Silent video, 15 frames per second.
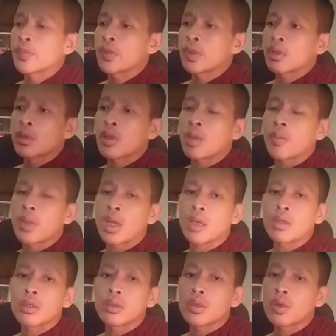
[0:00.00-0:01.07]
đặc biệt là
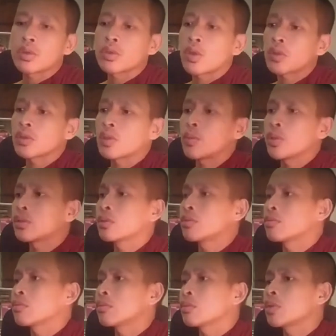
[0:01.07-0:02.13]
rừng dòng
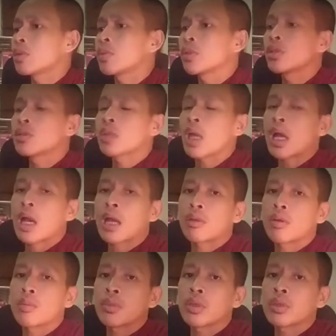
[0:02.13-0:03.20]
dây bị chiều chả nó
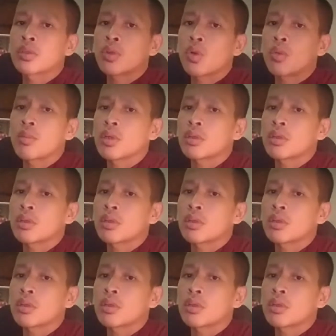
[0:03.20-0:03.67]
để trôi mưa